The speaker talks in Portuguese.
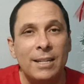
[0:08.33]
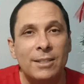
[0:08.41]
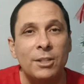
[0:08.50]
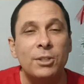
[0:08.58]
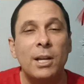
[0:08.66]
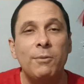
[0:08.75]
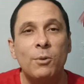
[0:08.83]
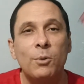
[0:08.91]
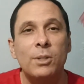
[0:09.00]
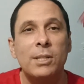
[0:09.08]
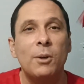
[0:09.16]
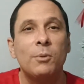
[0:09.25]
Já estava com
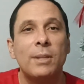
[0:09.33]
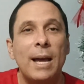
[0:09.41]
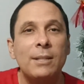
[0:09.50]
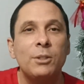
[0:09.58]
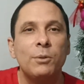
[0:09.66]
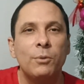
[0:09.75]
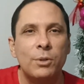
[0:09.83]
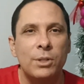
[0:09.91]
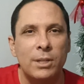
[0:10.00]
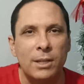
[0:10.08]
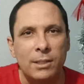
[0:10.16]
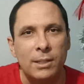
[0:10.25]
saudade de
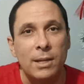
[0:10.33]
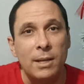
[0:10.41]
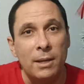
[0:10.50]
vocês.